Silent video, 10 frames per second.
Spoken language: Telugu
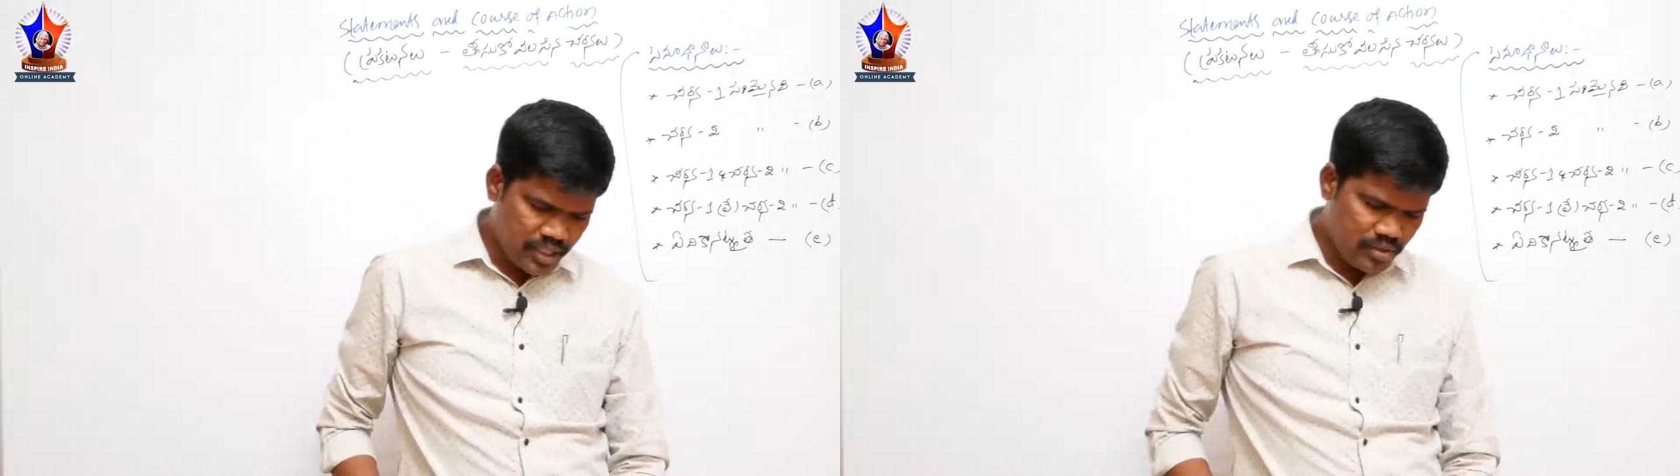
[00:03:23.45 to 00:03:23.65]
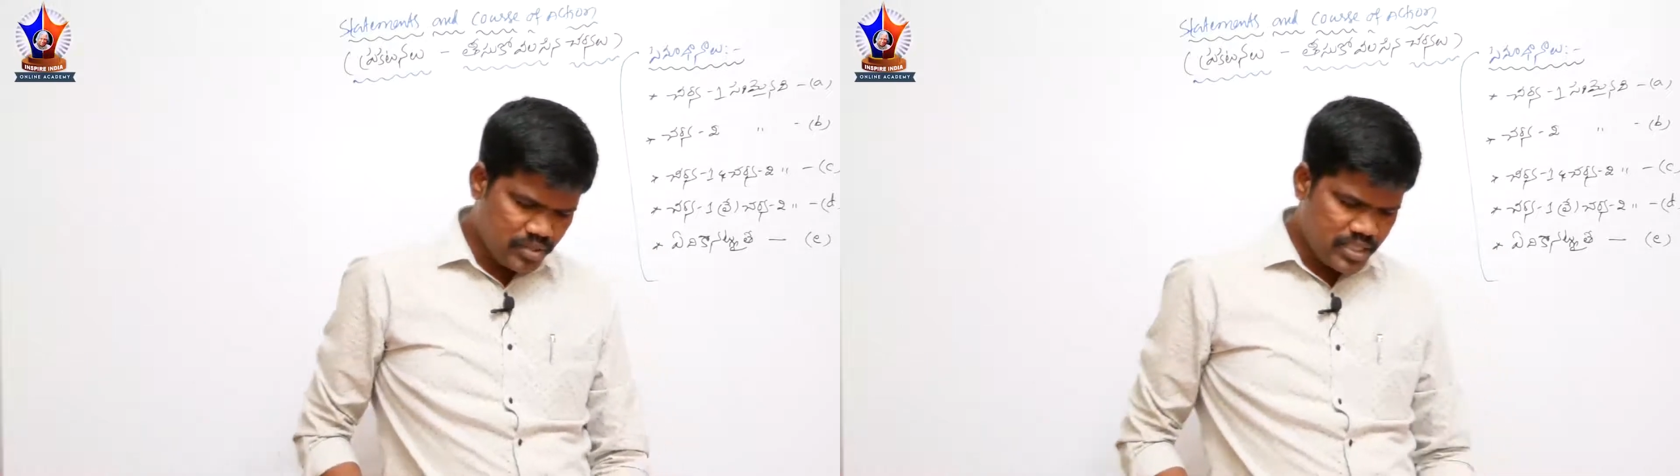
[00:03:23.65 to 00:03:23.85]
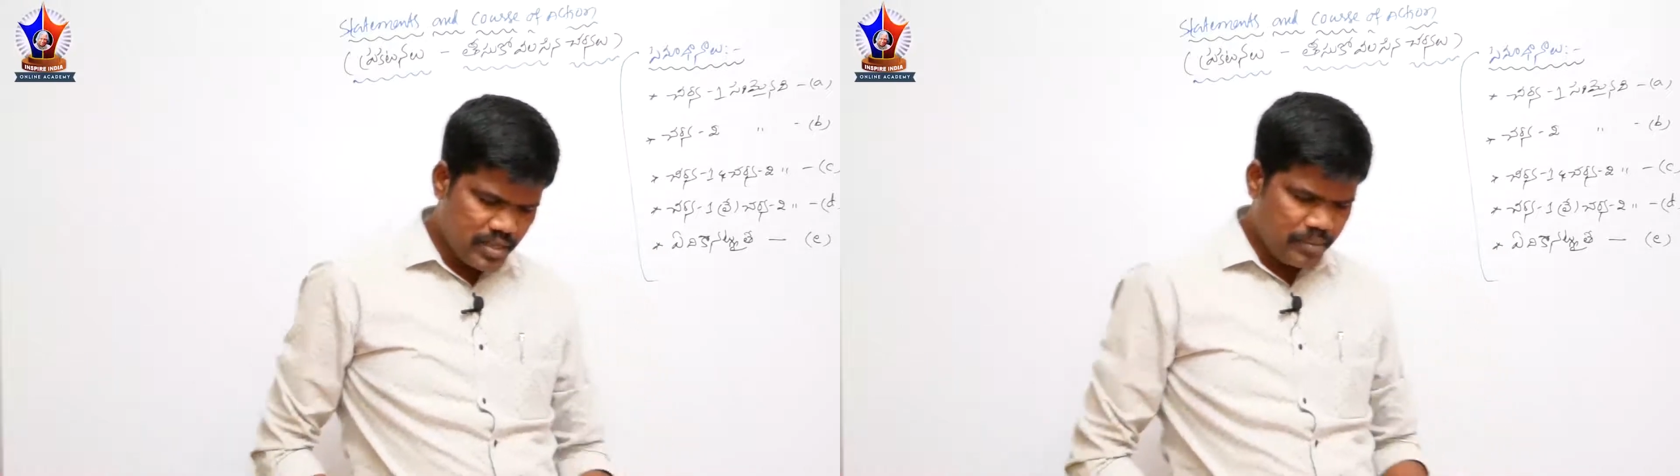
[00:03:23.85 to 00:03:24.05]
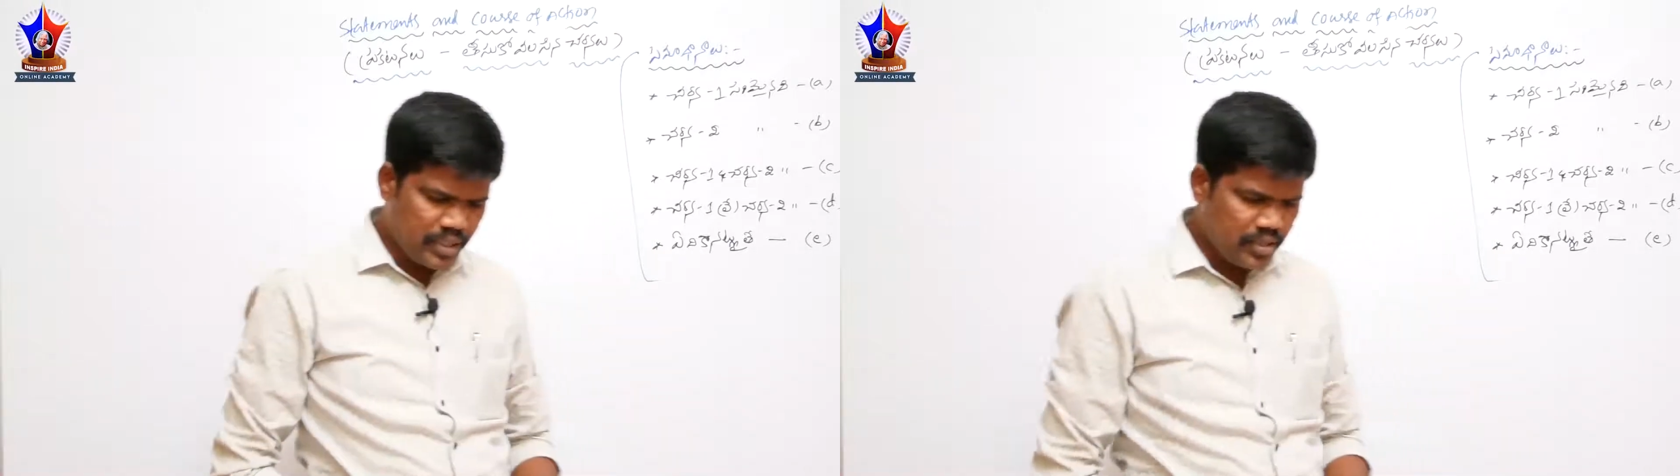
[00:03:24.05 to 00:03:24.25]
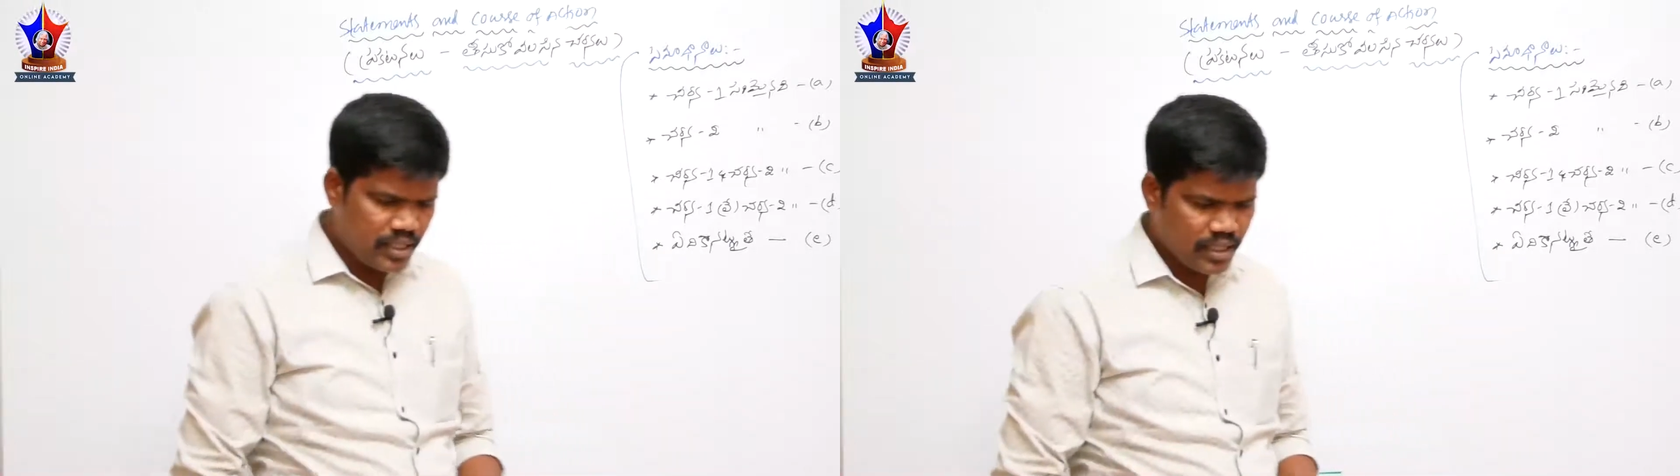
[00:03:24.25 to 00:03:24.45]
ఇక్కడ ఒక చిన్న
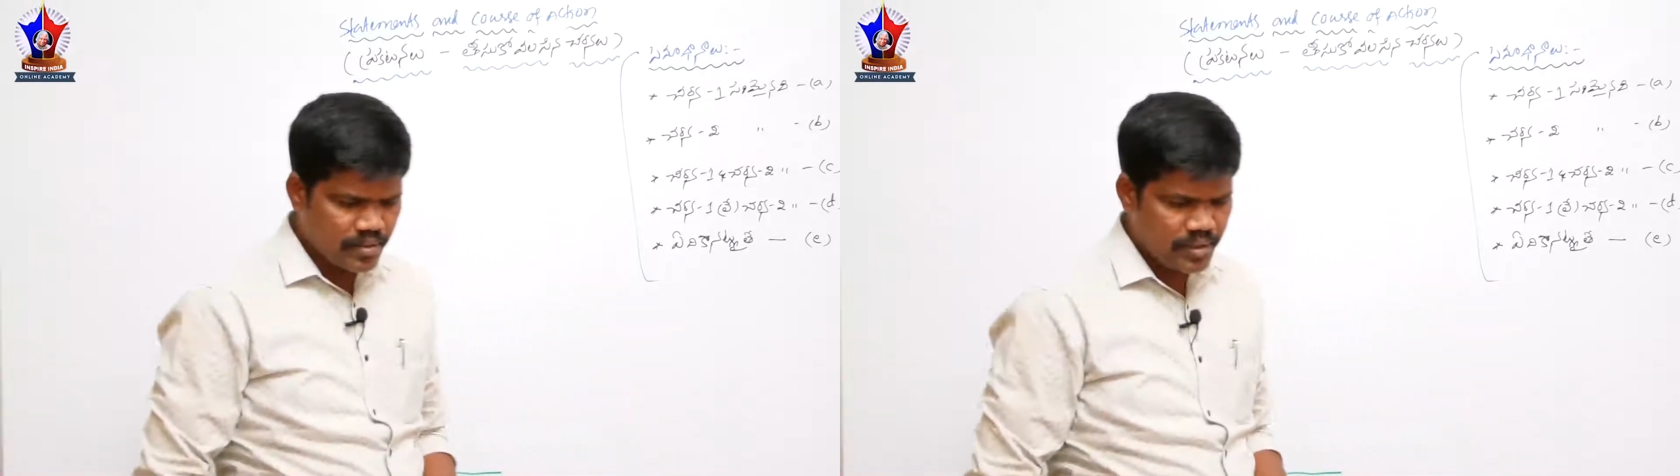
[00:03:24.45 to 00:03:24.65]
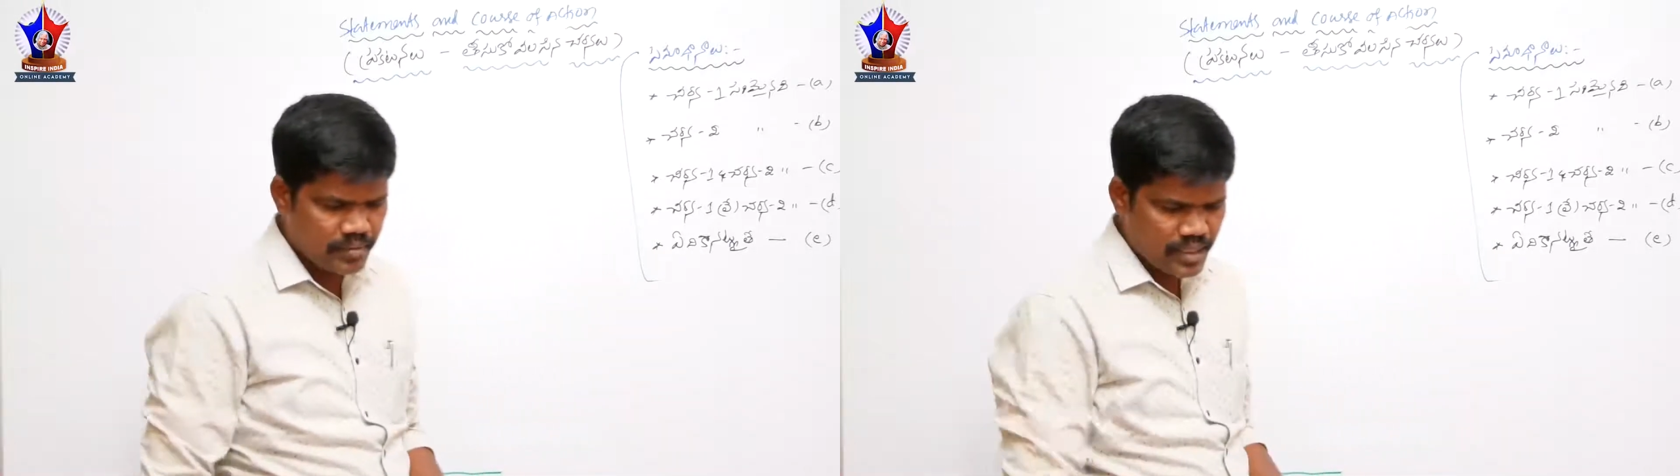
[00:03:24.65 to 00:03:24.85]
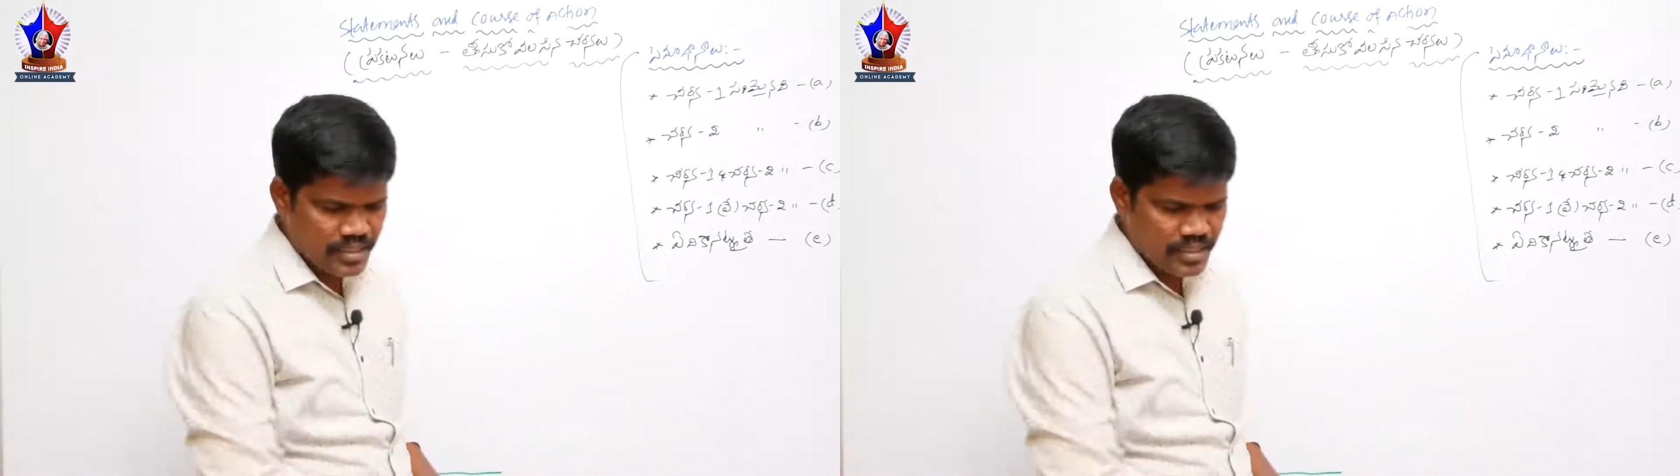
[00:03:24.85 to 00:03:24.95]
బిట్టుని కనుక మనం